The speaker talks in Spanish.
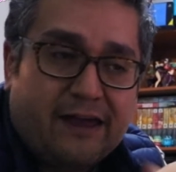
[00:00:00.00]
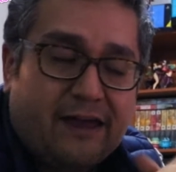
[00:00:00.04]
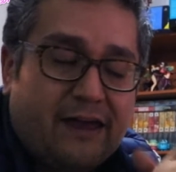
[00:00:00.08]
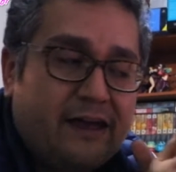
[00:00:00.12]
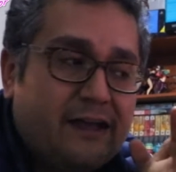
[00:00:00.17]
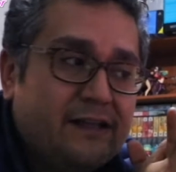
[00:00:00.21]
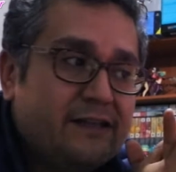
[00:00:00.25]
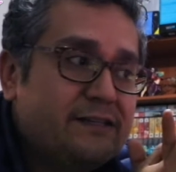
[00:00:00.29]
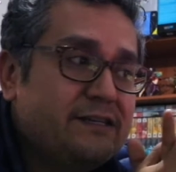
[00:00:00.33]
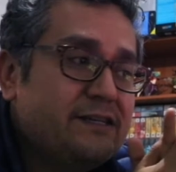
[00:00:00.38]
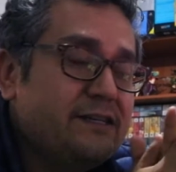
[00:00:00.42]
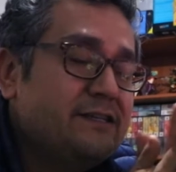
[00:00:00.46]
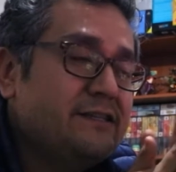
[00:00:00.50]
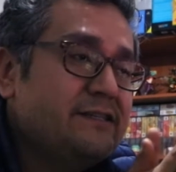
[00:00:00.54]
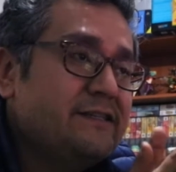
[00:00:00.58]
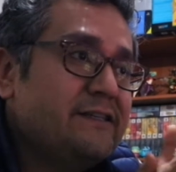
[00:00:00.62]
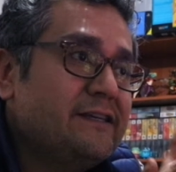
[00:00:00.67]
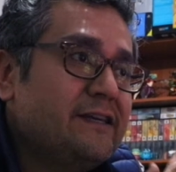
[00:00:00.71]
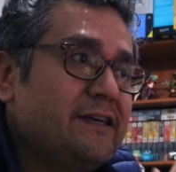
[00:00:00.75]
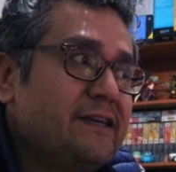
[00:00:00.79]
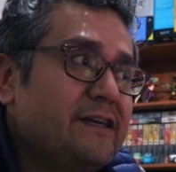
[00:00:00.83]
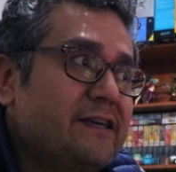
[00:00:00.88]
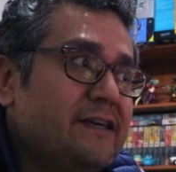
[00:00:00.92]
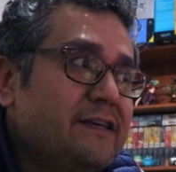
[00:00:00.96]
El
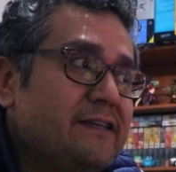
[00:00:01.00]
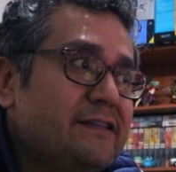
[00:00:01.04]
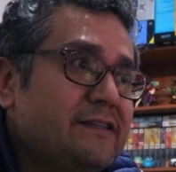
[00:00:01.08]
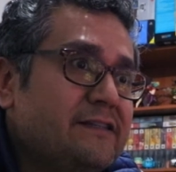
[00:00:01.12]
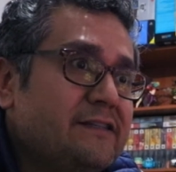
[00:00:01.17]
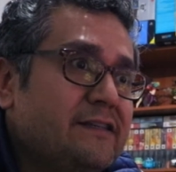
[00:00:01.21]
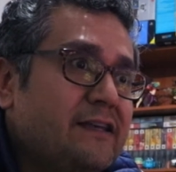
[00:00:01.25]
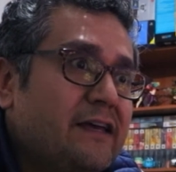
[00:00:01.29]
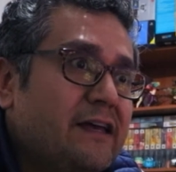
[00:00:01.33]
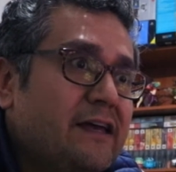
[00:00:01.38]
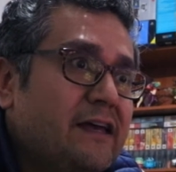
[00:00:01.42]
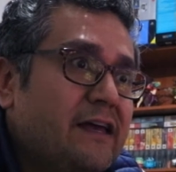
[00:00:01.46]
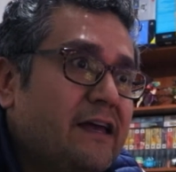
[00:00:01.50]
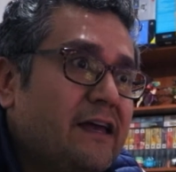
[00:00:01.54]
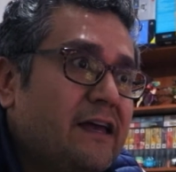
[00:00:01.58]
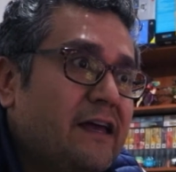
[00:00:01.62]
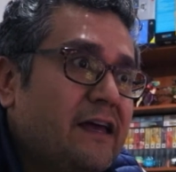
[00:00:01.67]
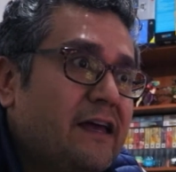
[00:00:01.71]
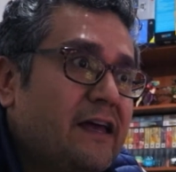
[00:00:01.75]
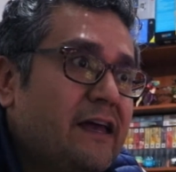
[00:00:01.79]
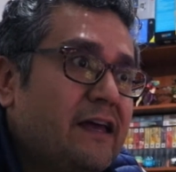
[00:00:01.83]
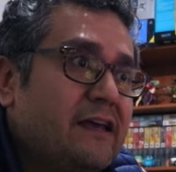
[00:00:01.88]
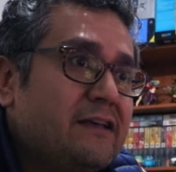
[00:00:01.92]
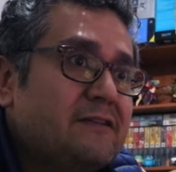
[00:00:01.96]
chiste es
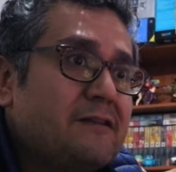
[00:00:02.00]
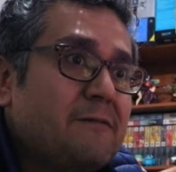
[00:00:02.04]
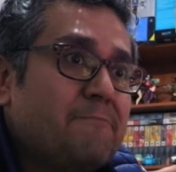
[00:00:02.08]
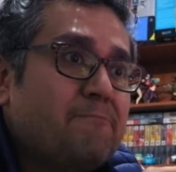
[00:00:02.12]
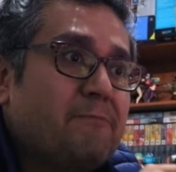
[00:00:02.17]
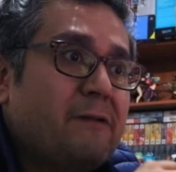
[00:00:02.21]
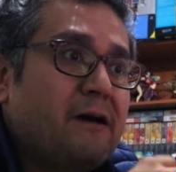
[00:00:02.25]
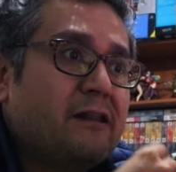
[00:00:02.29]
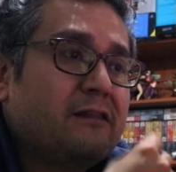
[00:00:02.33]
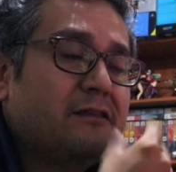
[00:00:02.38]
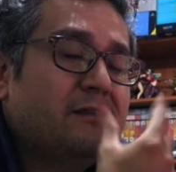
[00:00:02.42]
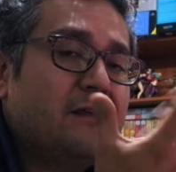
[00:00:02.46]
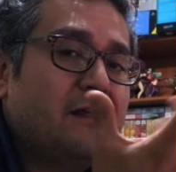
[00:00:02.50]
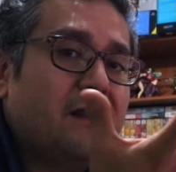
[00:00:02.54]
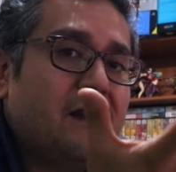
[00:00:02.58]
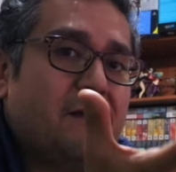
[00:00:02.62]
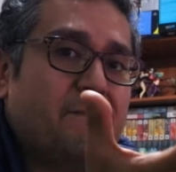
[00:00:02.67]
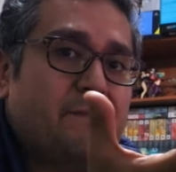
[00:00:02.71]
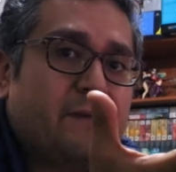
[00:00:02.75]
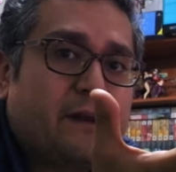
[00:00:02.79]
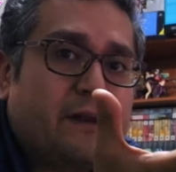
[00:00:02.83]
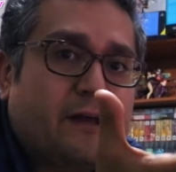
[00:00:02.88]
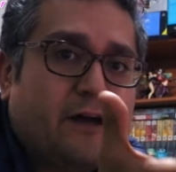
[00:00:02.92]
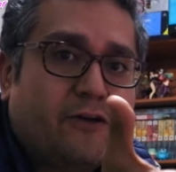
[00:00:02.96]
esa parte de la
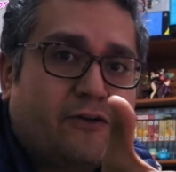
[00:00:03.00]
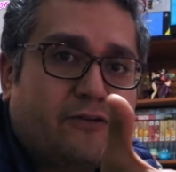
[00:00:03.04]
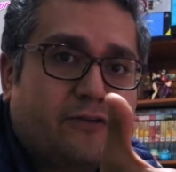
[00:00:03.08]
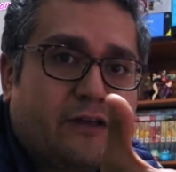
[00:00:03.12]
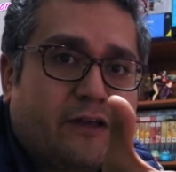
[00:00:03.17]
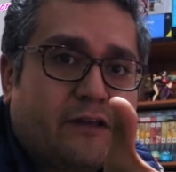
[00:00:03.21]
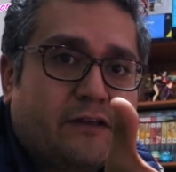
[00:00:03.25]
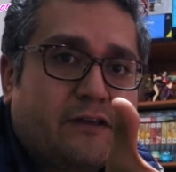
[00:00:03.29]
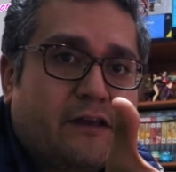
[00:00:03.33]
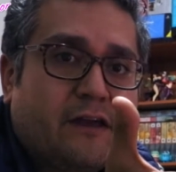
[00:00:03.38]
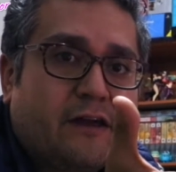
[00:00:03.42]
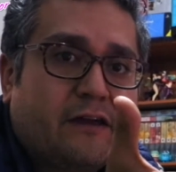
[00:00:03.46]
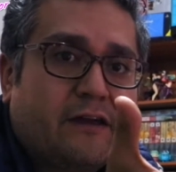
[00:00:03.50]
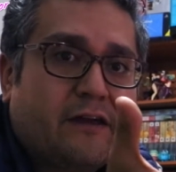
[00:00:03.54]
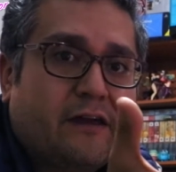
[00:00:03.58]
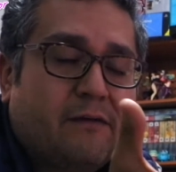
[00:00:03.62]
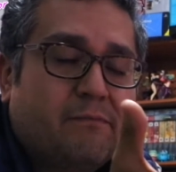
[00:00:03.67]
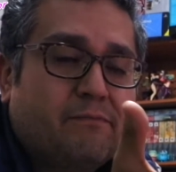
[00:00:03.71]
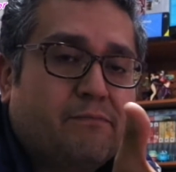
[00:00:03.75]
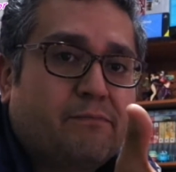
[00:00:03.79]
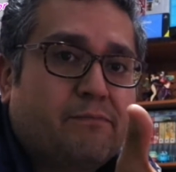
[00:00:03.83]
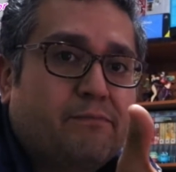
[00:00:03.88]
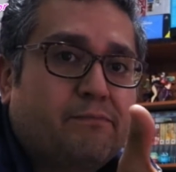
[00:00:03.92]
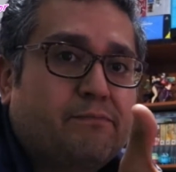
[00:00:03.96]
mercadotecnia
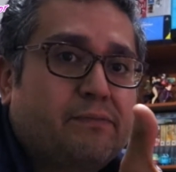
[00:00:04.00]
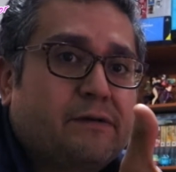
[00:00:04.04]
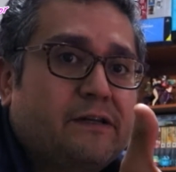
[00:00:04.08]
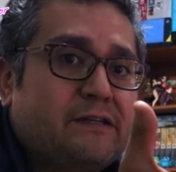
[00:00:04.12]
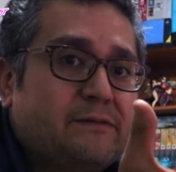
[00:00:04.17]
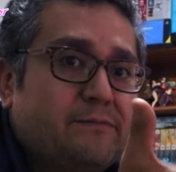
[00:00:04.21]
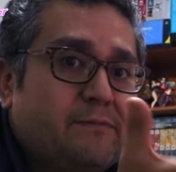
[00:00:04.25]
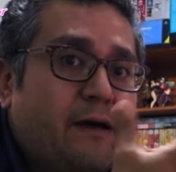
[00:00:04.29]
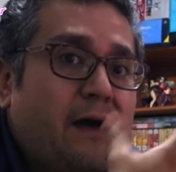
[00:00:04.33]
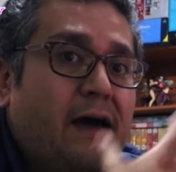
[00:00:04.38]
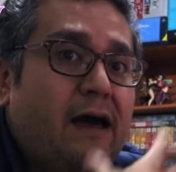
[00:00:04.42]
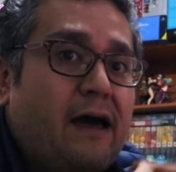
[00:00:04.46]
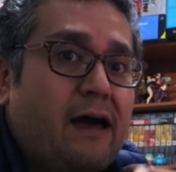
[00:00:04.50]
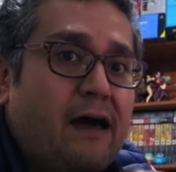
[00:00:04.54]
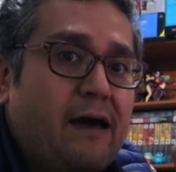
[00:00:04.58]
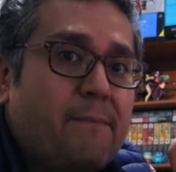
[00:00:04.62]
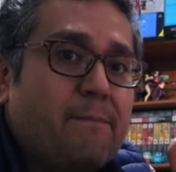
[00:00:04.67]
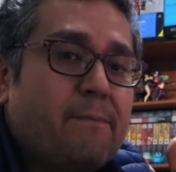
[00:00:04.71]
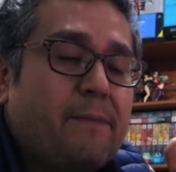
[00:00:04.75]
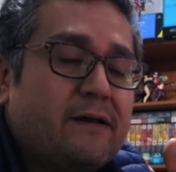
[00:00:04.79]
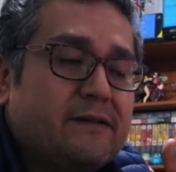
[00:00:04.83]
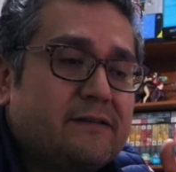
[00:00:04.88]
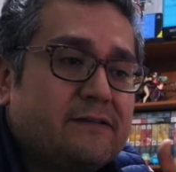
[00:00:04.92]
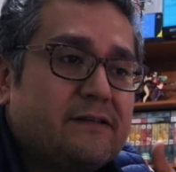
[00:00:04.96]
que pues va
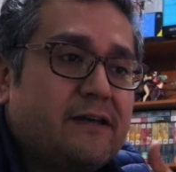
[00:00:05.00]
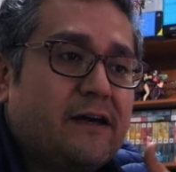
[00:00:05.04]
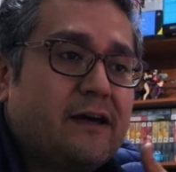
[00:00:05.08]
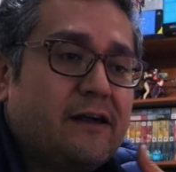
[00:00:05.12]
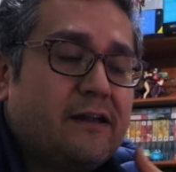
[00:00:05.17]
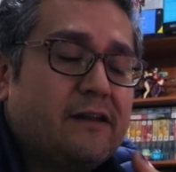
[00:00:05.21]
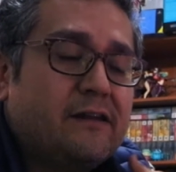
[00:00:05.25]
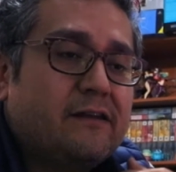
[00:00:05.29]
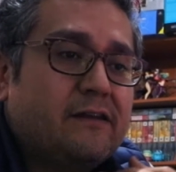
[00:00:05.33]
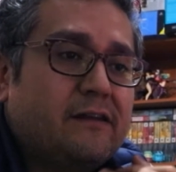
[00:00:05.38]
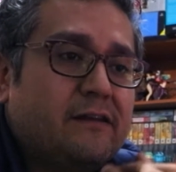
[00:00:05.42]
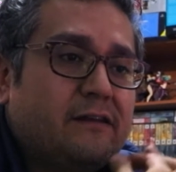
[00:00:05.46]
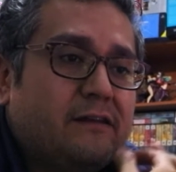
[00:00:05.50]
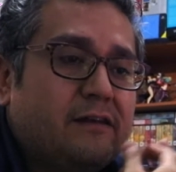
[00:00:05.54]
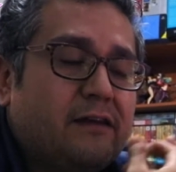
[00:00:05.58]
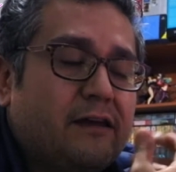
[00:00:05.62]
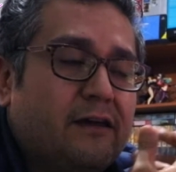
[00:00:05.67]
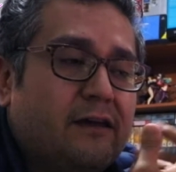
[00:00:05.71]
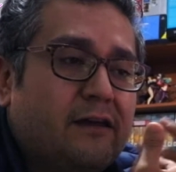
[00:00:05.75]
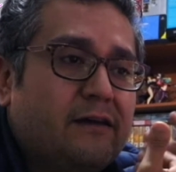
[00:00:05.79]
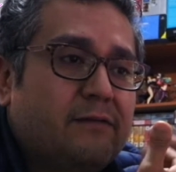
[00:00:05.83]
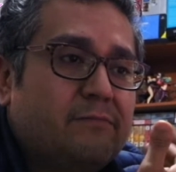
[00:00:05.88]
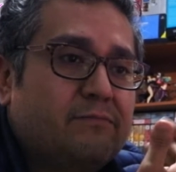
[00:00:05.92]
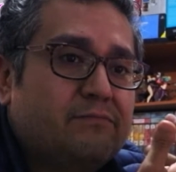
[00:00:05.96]
a pasar y
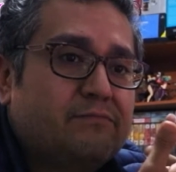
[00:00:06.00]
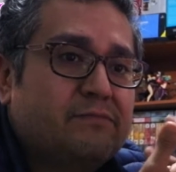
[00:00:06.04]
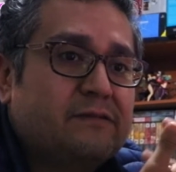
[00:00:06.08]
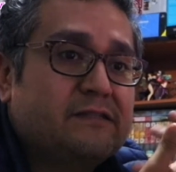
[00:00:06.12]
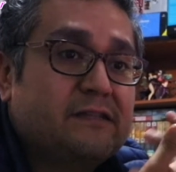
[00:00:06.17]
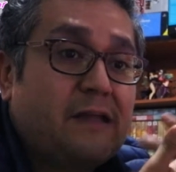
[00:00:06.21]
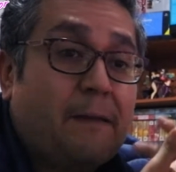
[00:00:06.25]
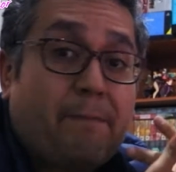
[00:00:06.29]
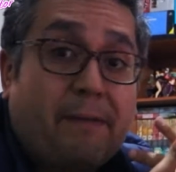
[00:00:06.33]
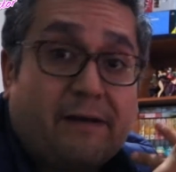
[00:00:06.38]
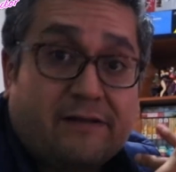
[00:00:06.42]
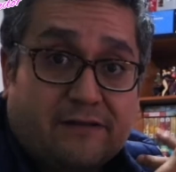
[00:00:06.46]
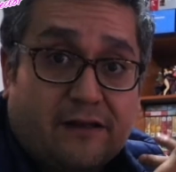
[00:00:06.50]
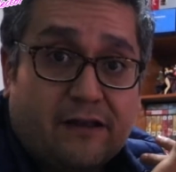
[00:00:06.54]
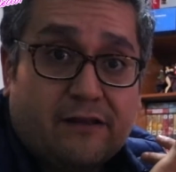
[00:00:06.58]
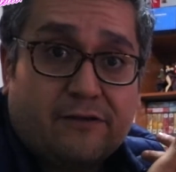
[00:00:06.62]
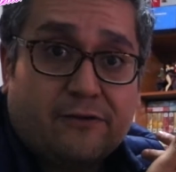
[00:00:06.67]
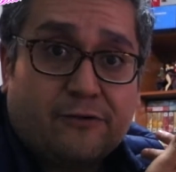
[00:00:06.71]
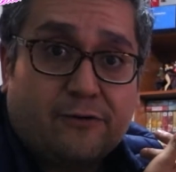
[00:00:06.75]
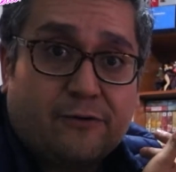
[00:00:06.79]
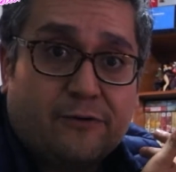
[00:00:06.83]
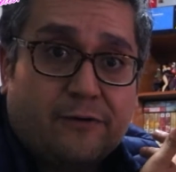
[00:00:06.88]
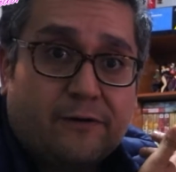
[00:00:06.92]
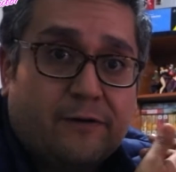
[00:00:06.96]
que pues, está
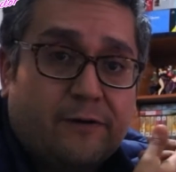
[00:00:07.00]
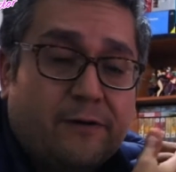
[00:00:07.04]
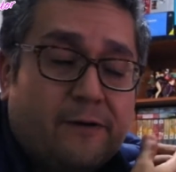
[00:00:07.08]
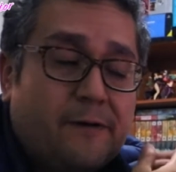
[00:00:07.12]
pasando.